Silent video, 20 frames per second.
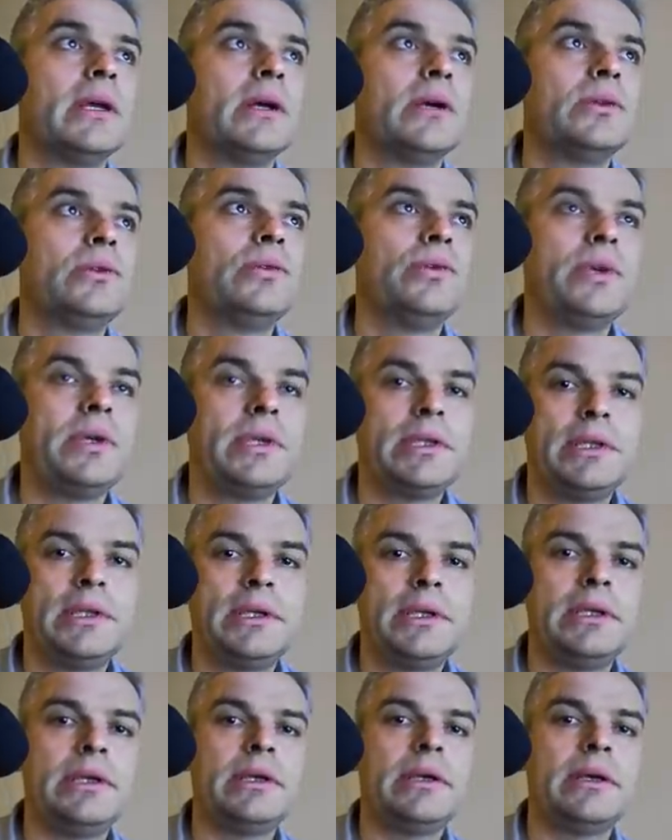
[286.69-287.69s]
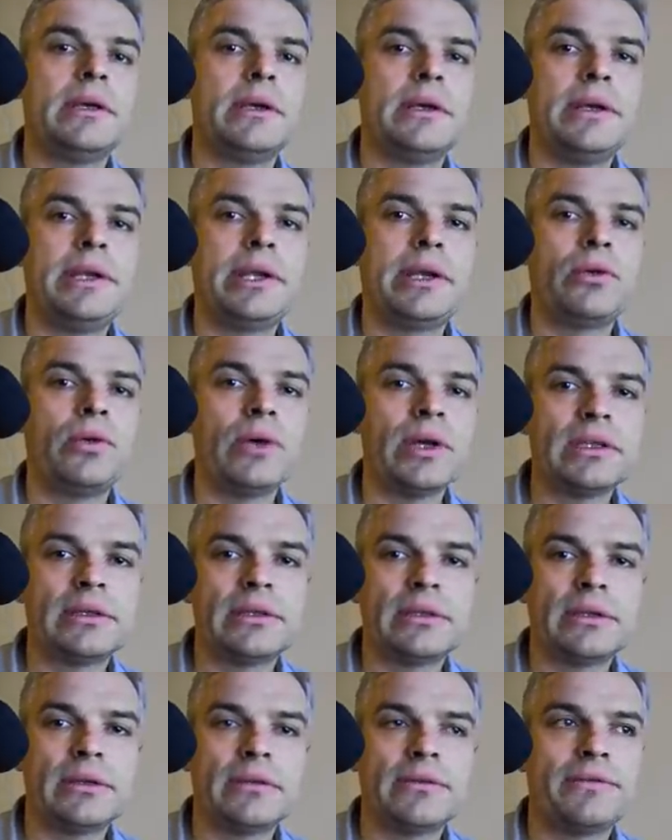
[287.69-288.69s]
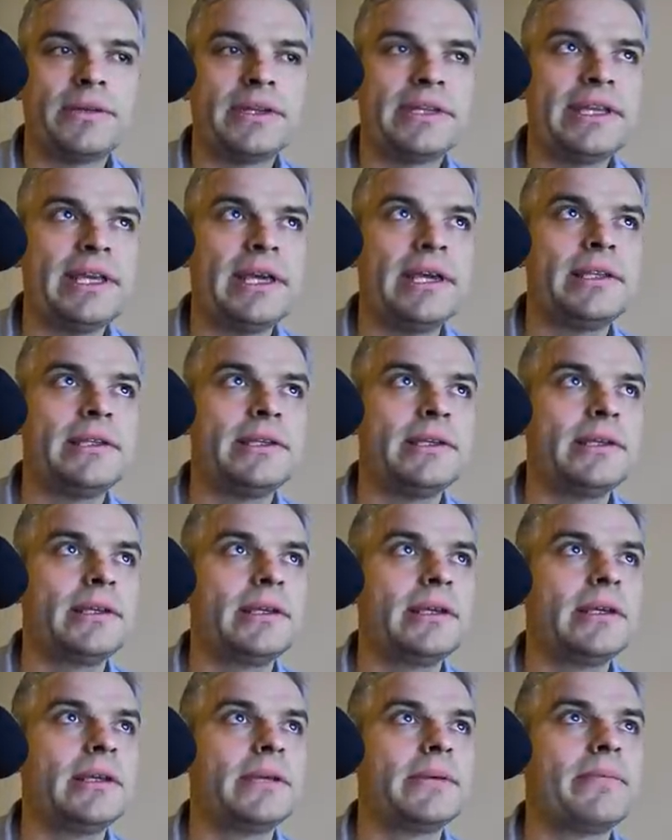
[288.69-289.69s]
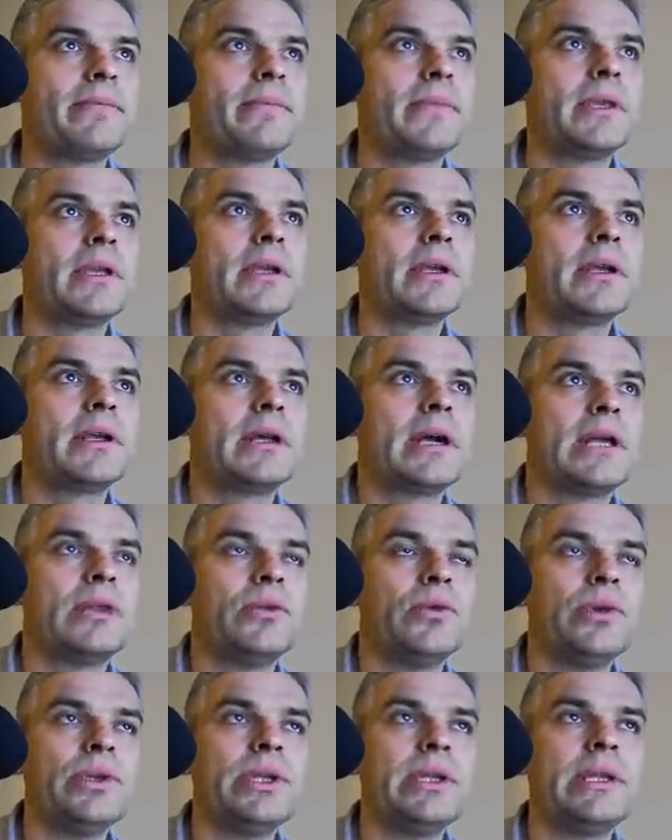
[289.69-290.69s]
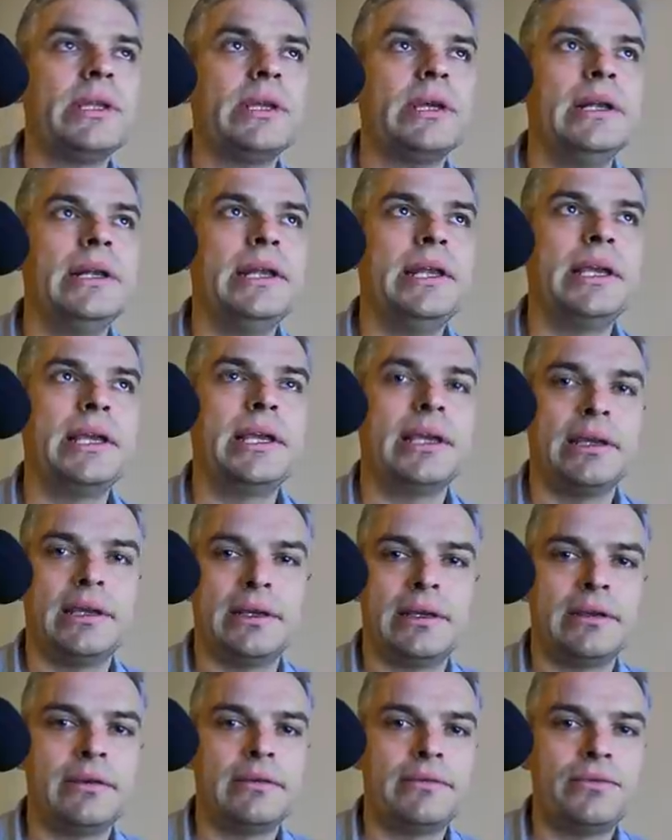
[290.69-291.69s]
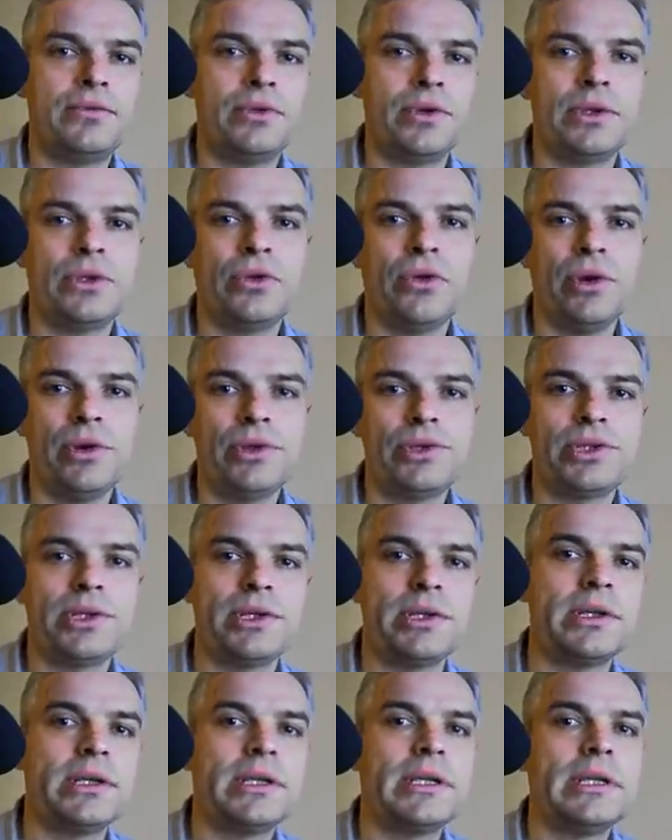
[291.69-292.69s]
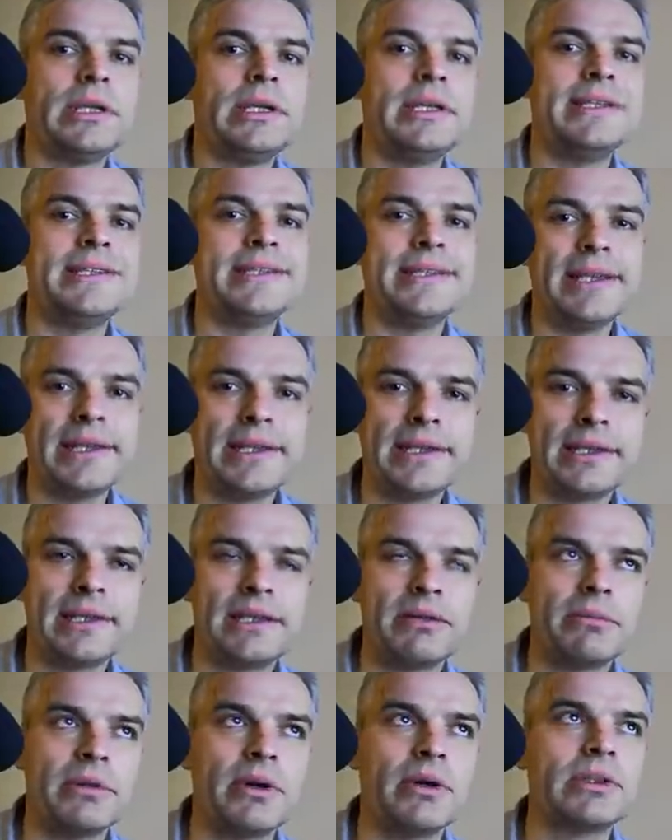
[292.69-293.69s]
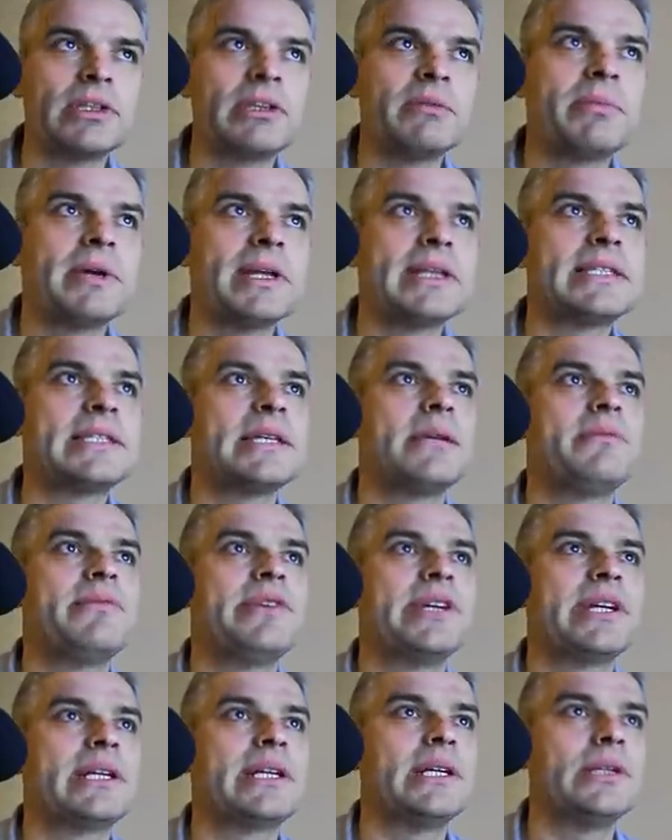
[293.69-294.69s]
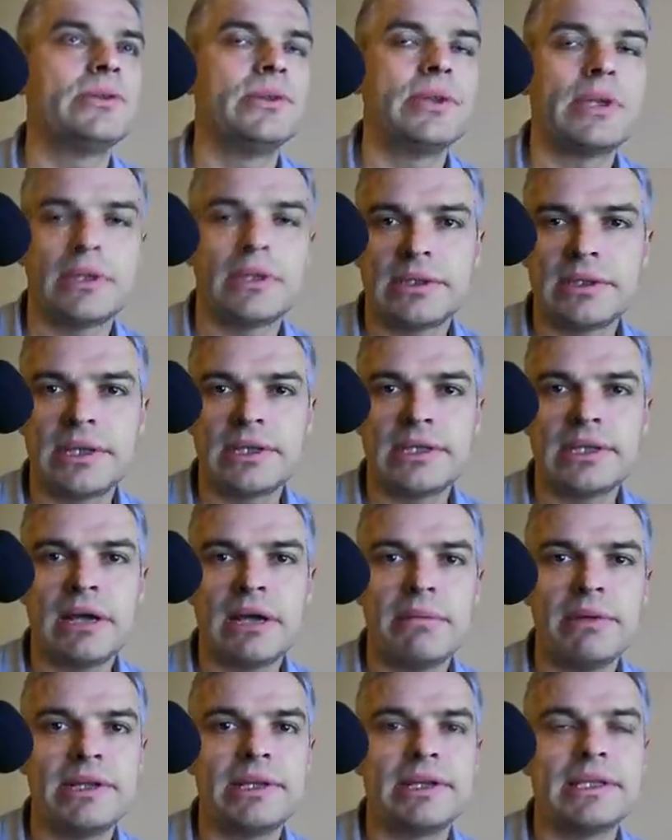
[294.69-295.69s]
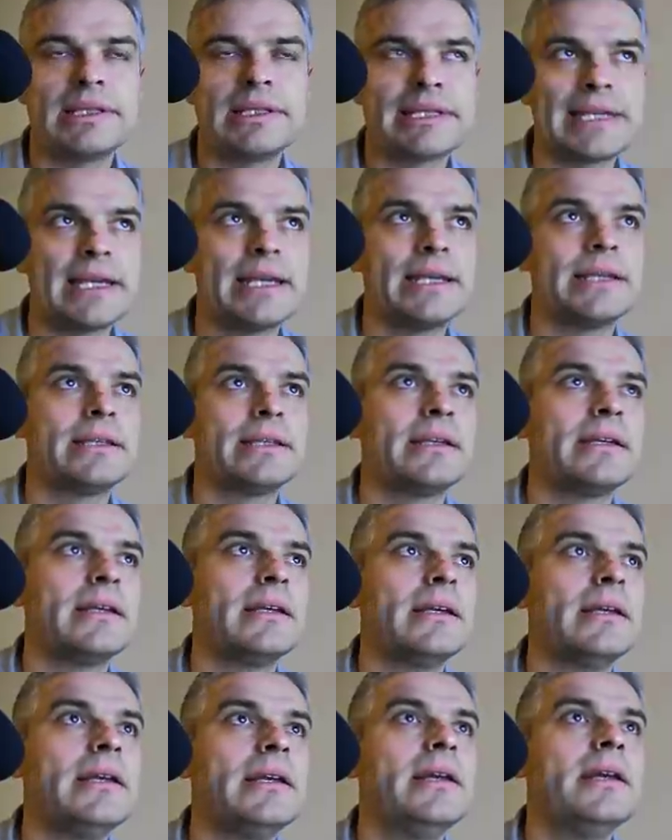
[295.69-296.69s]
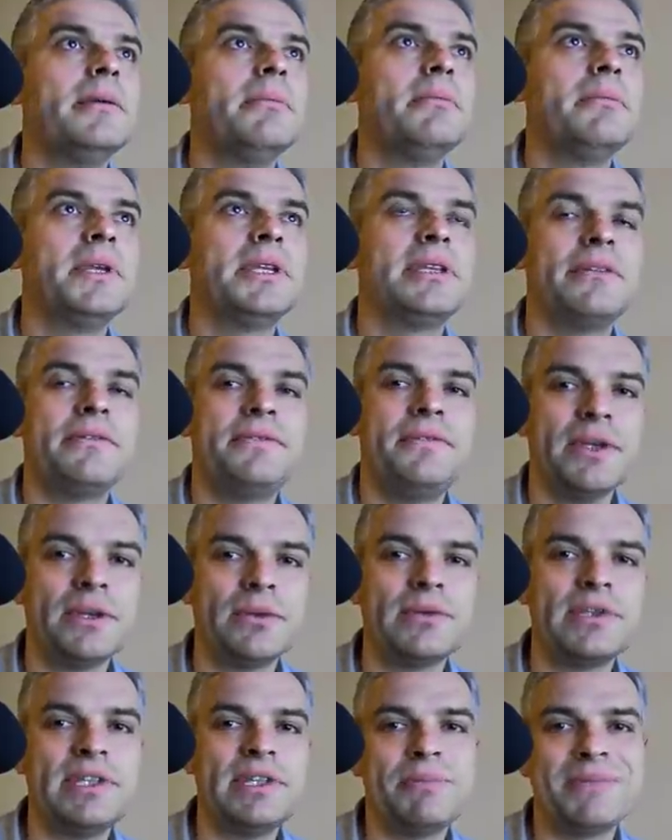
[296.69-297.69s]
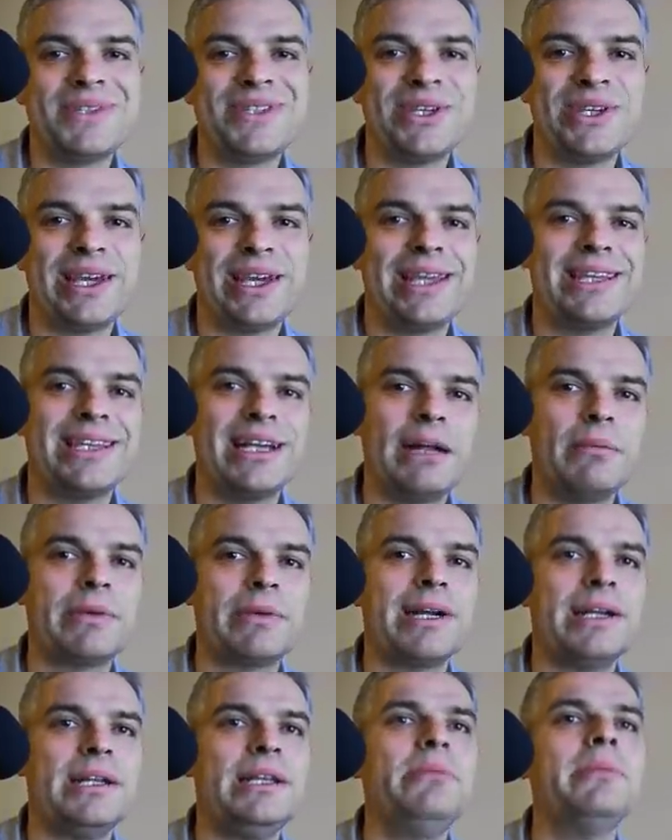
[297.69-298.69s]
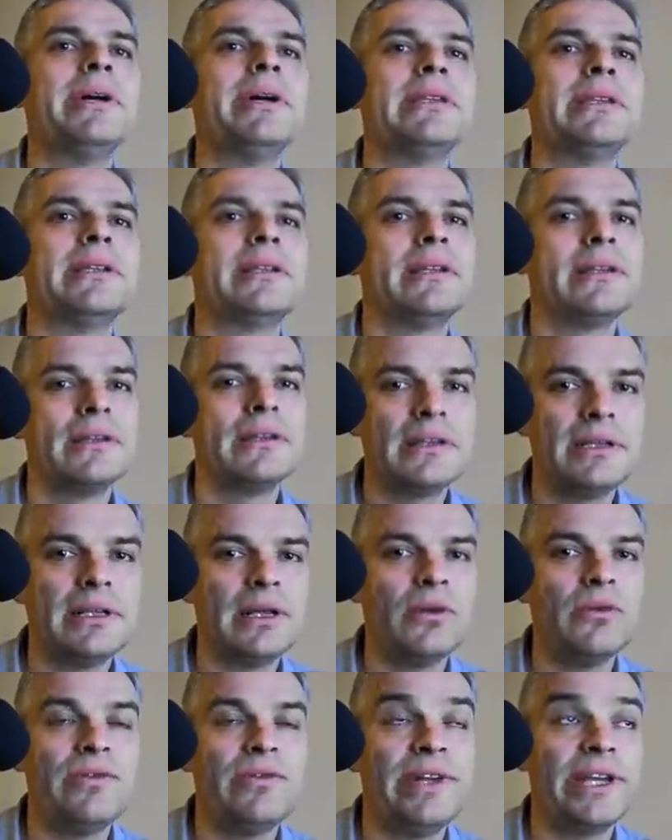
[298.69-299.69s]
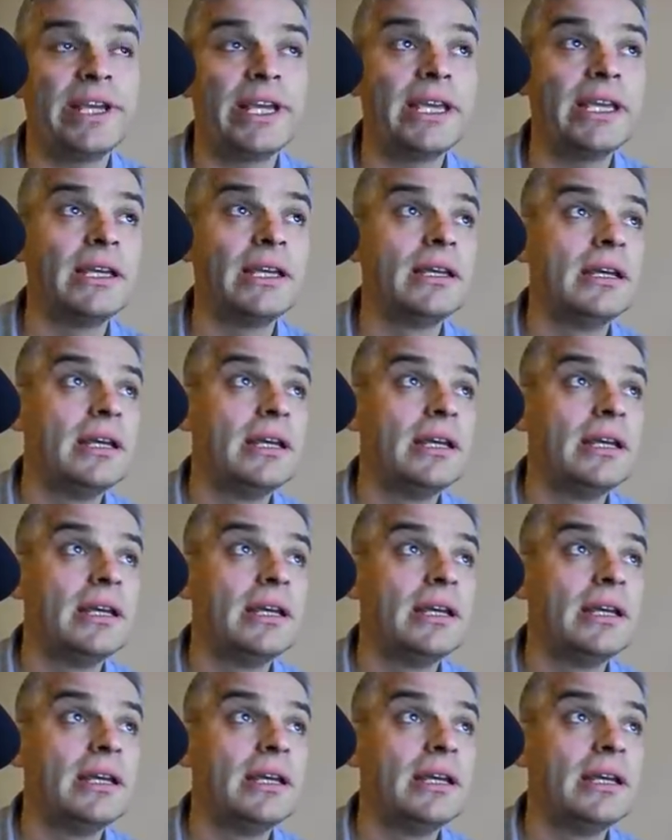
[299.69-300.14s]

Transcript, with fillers: Durch die rekordverdächtige Kanonenlänge für deutsche in Serie gebaute Panzerabwehrkanonen der damaligen Zeit mit 74,5 Kalibern Lauflänge